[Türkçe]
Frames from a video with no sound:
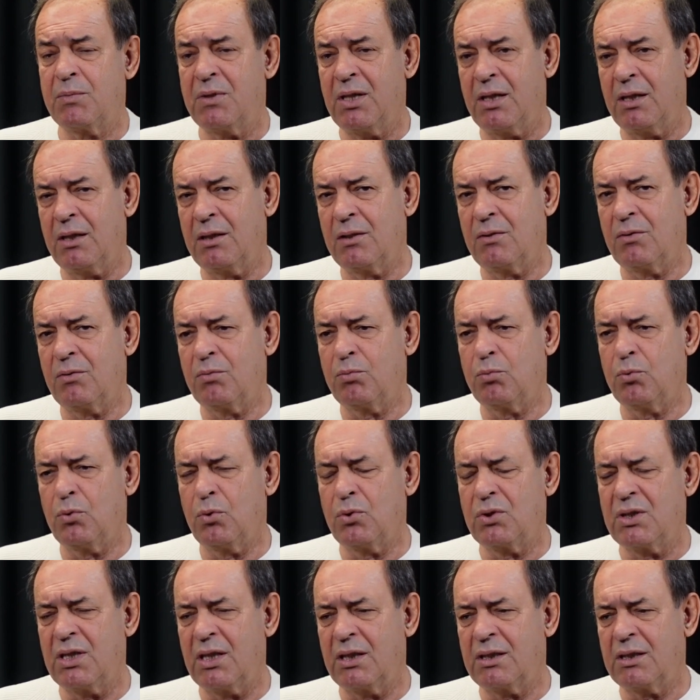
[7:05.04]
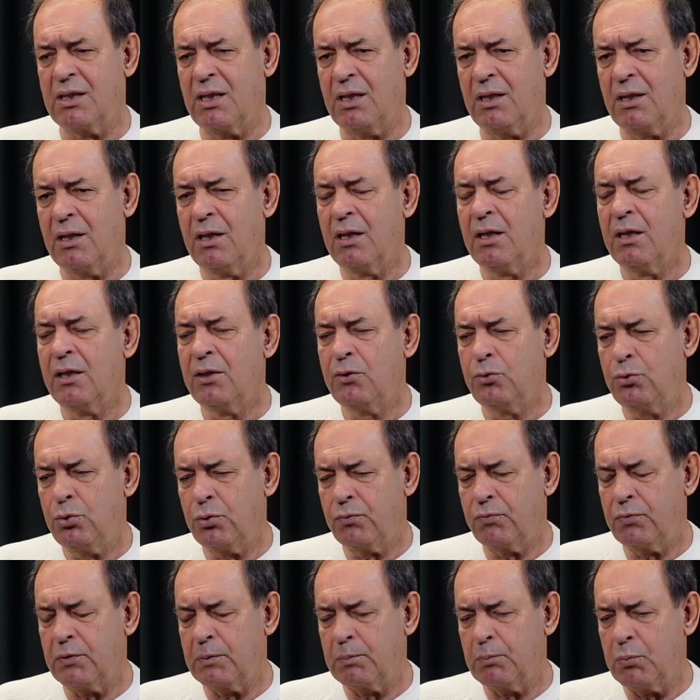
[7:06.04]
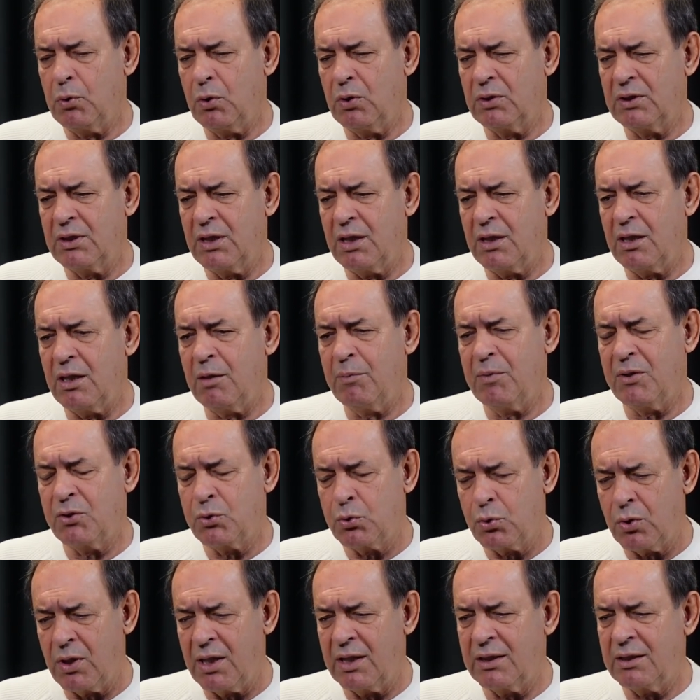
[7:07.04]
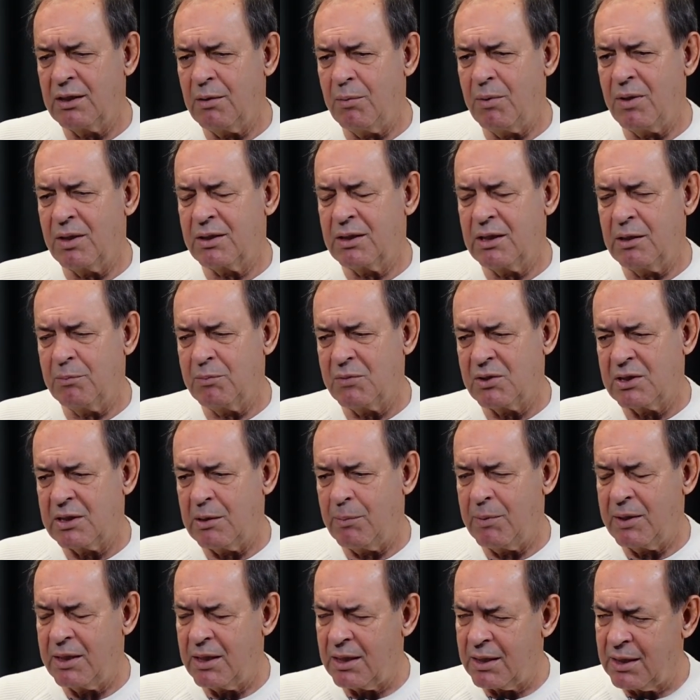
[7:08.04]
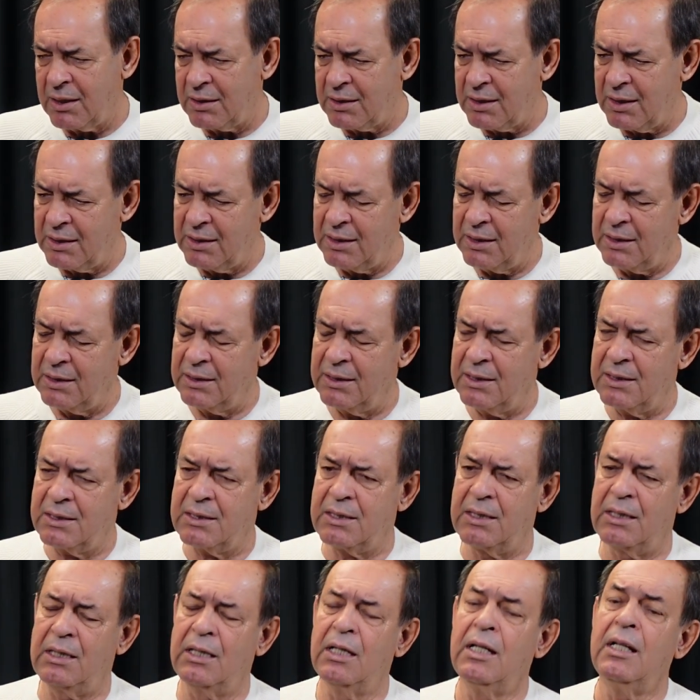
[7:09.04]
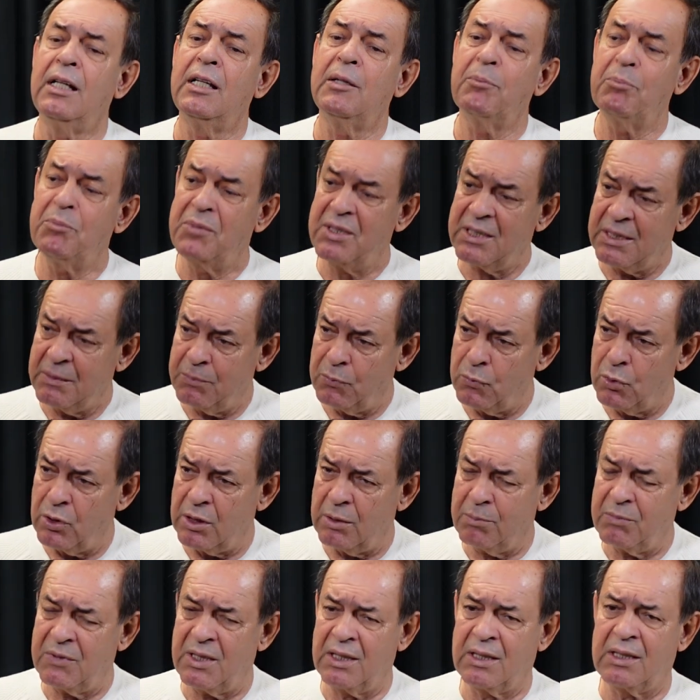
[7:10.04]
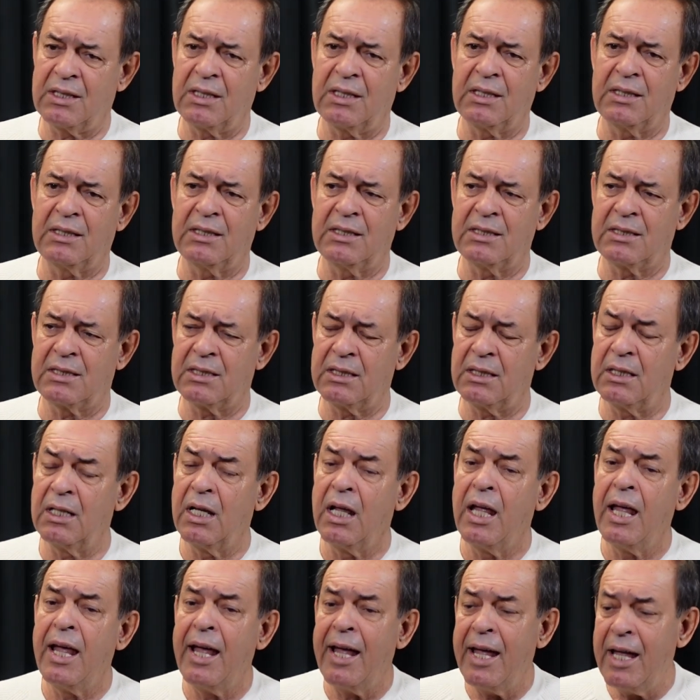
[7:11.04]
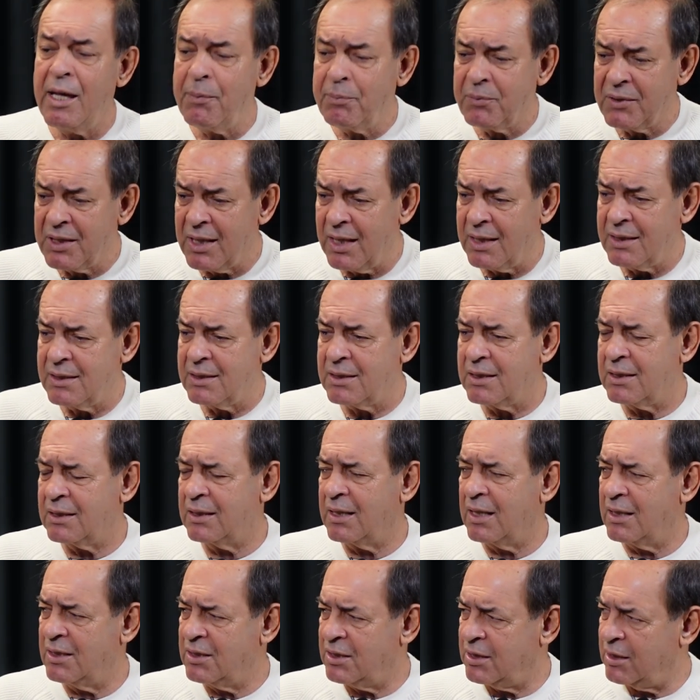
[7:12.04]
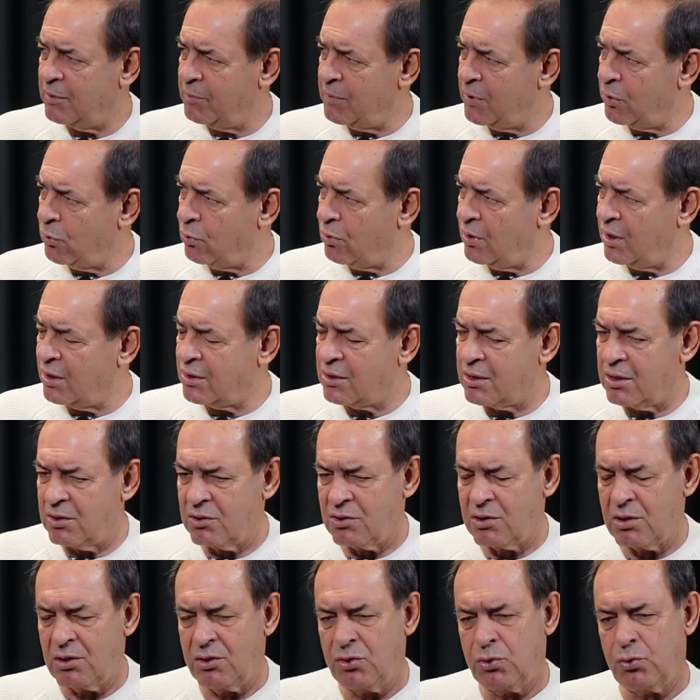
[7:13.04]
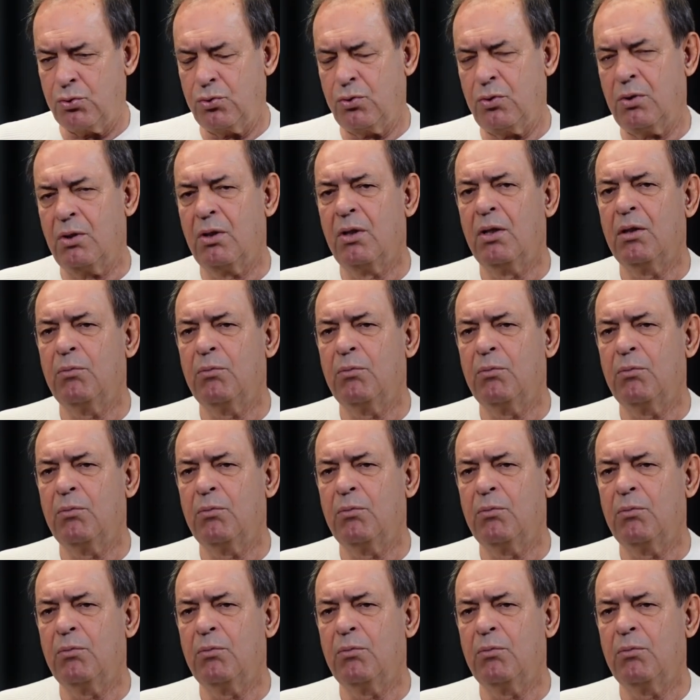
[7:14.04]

te, özellikle Türk futbolunda ama şu anda baktığımız zaman hakikaten yeni nesil bizim dönemdeki evet. nesil hep kendisini geliştirmeye yönelik çalışıyor.